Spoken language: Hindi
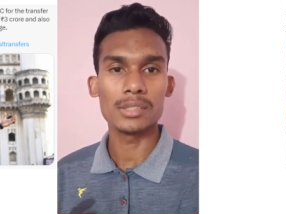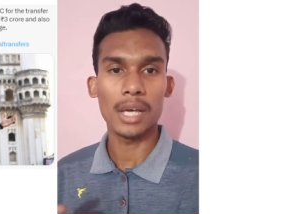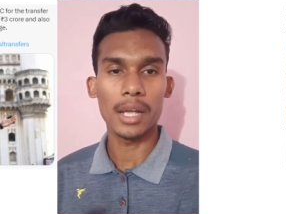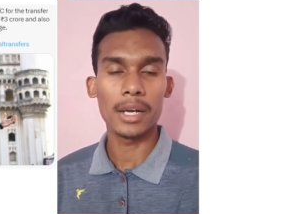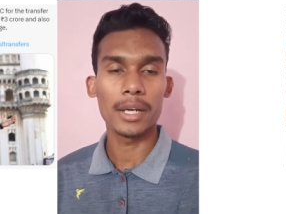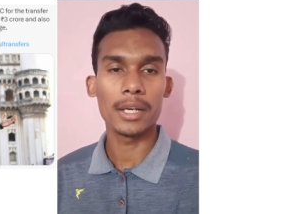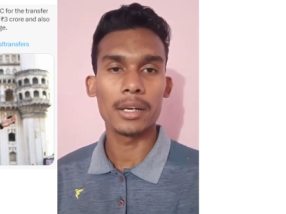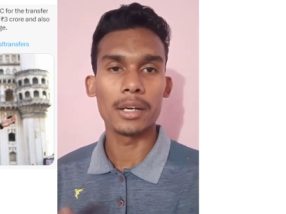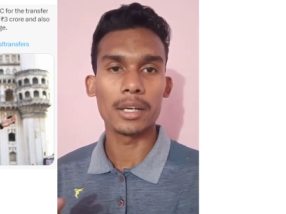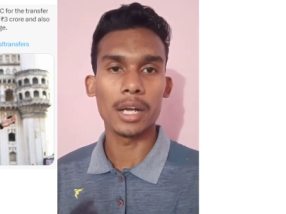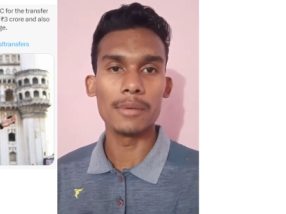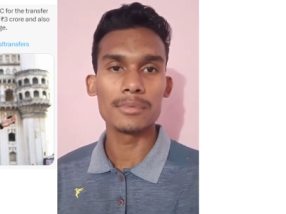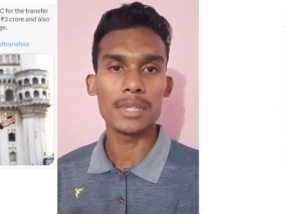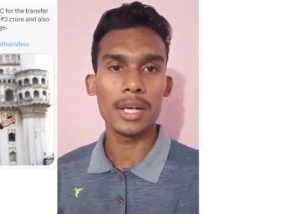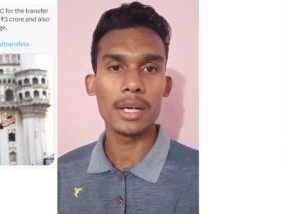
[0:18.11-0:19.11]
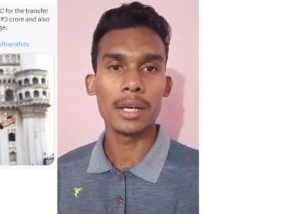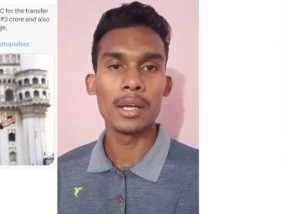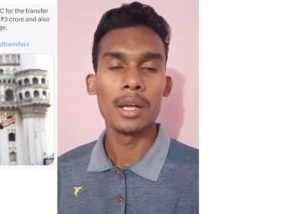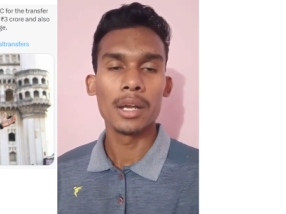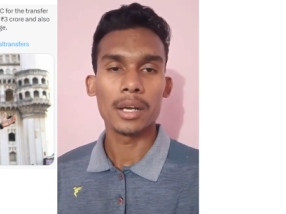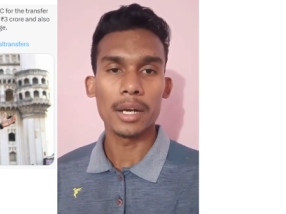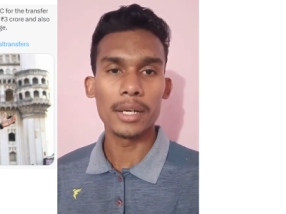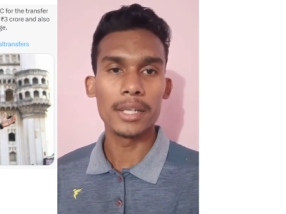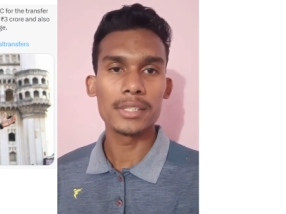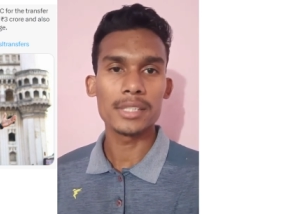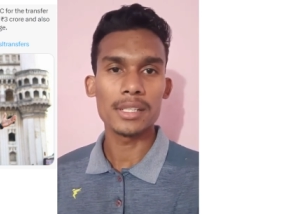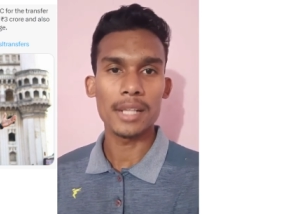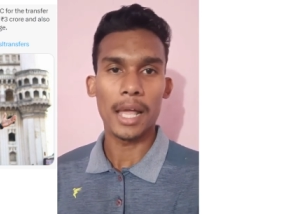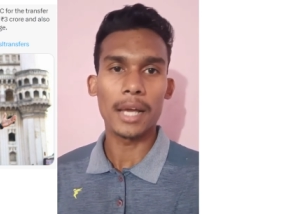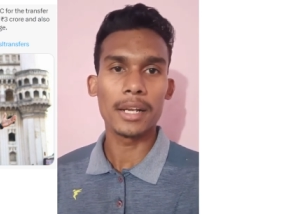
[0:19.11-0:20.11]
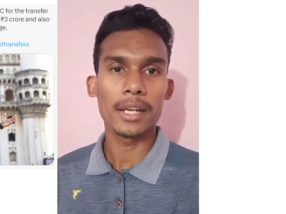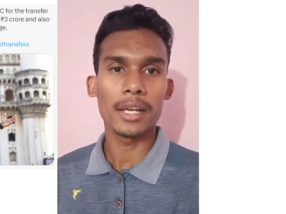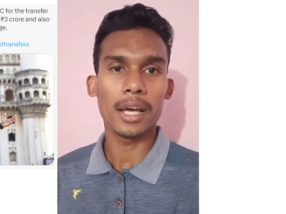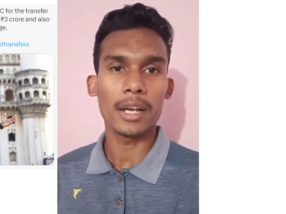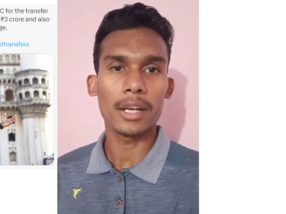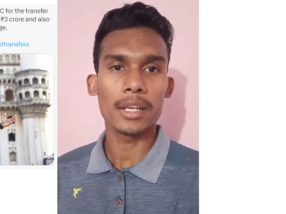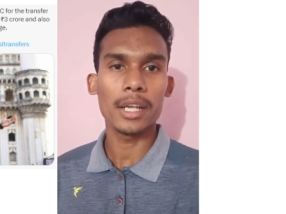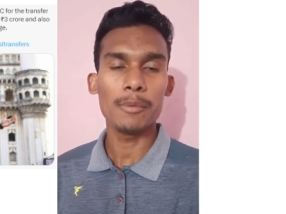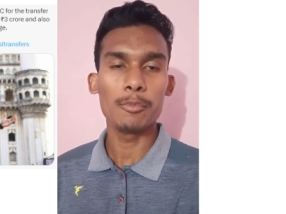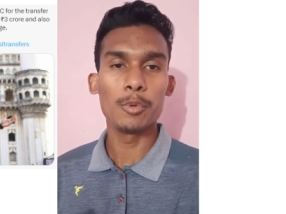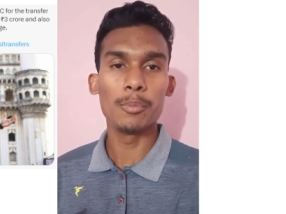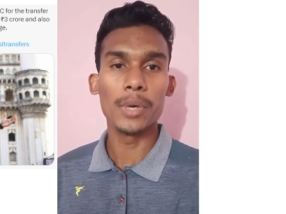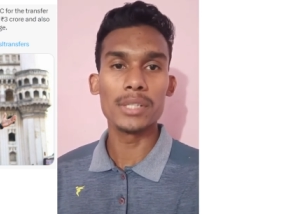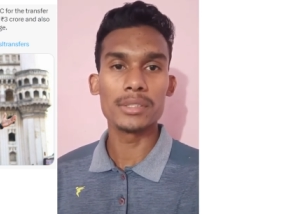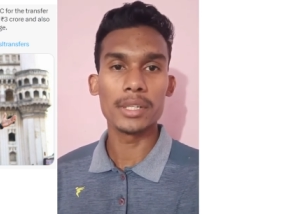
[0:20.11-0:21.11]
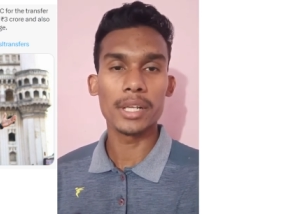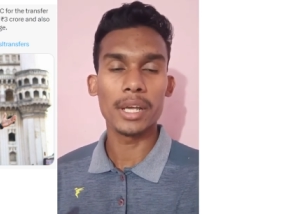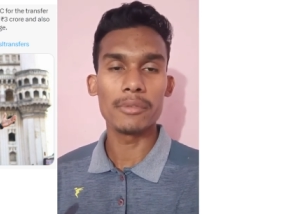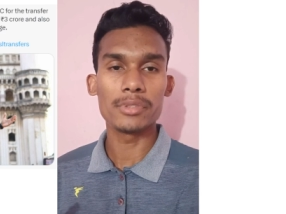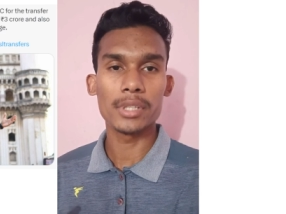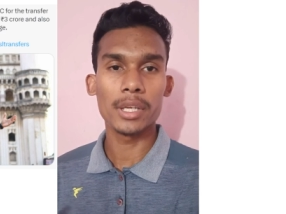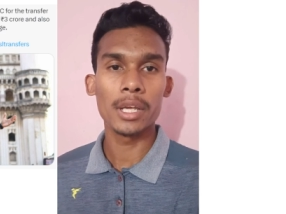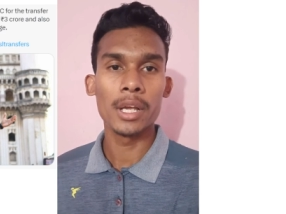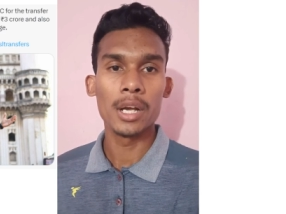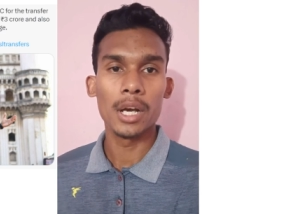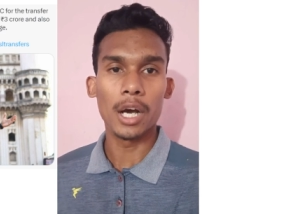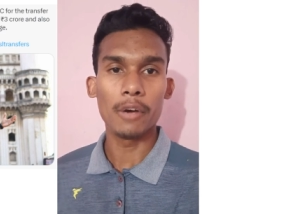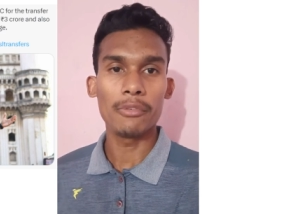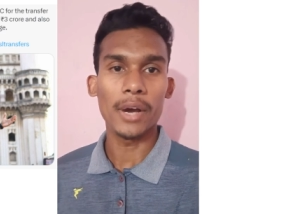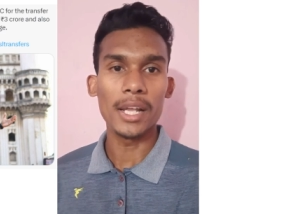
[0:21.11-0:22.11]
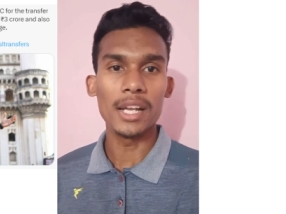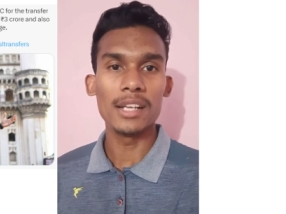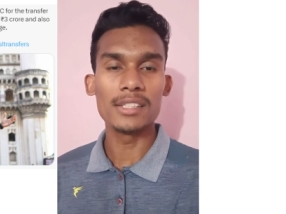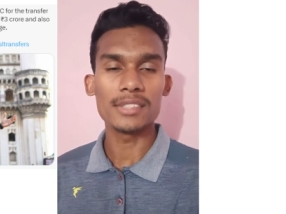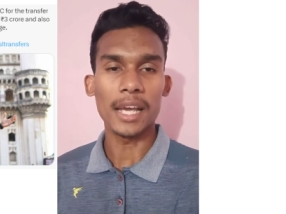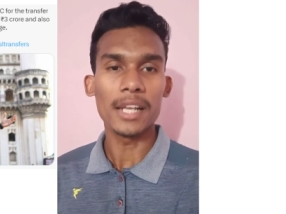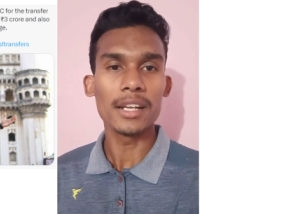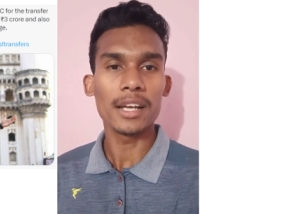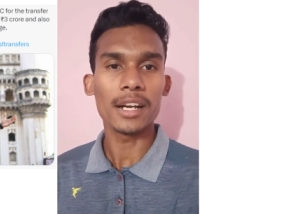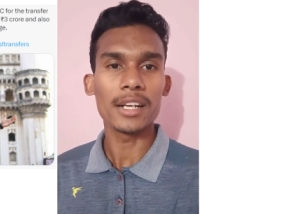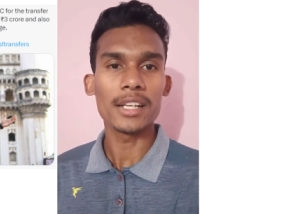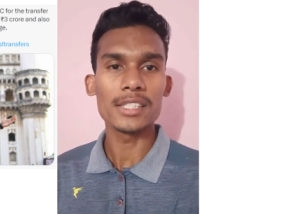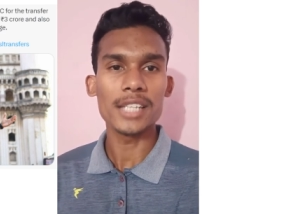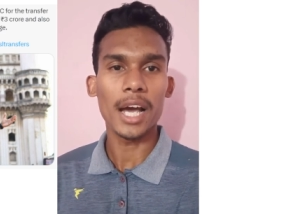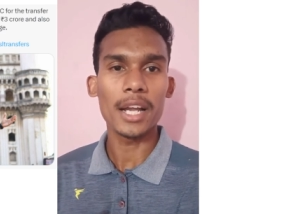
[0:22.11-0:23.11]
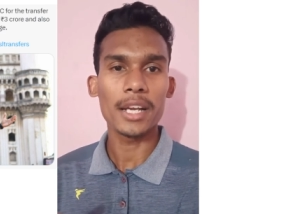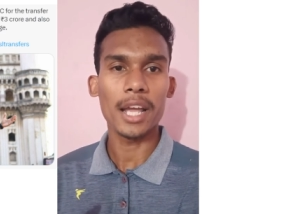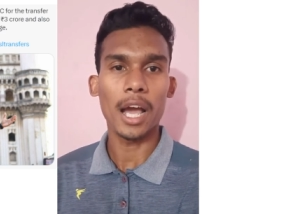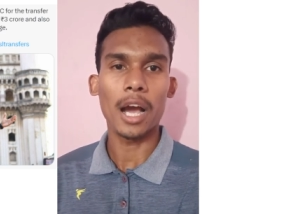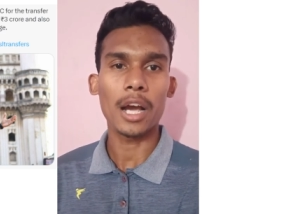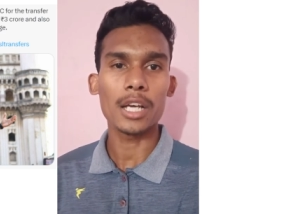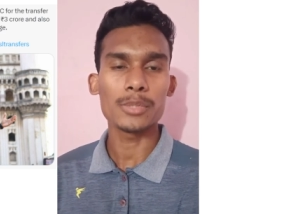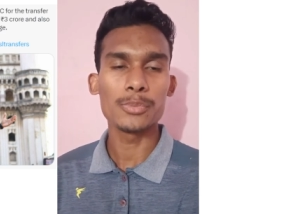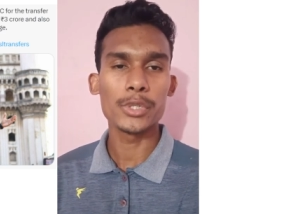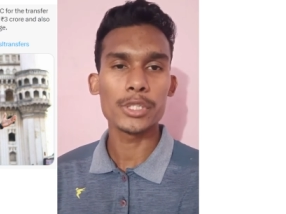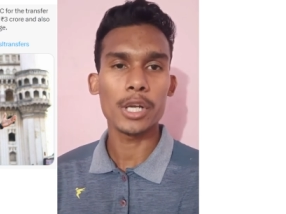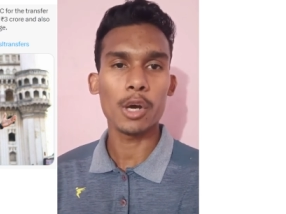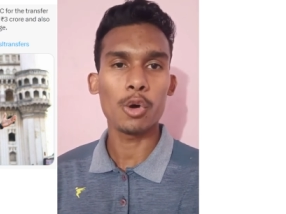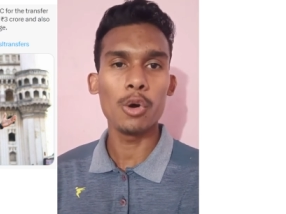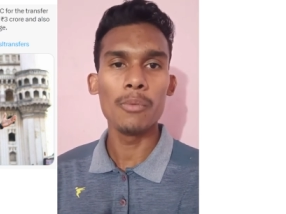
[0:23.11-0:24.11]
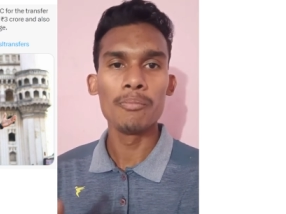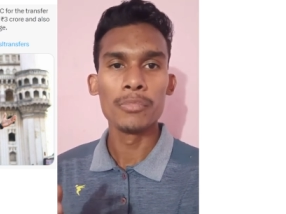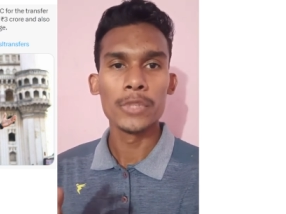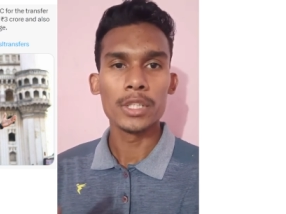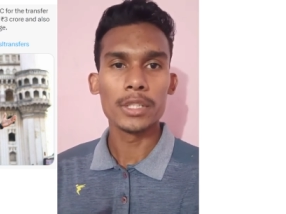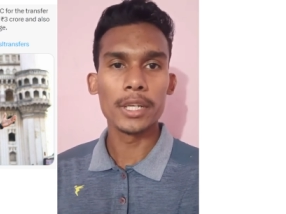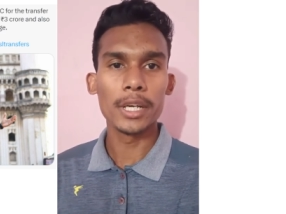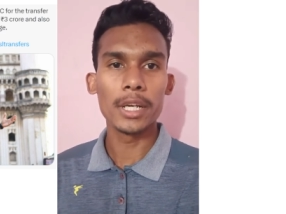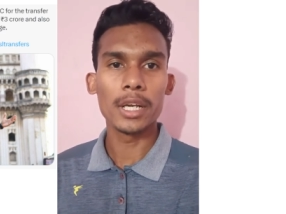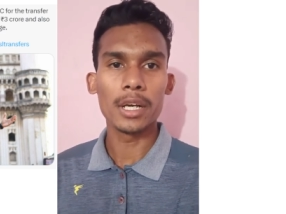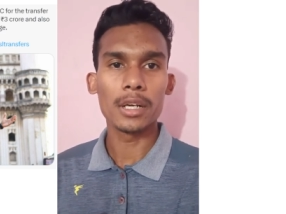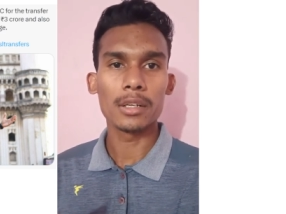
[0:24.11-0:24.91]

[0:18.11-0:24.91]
सारे टर्म्स एंड कंडीशन एग्री कर रही है मुंबई सिटी एफ सी फाइनली साइन करने जा रही है आकाश मिश्रा को थ्री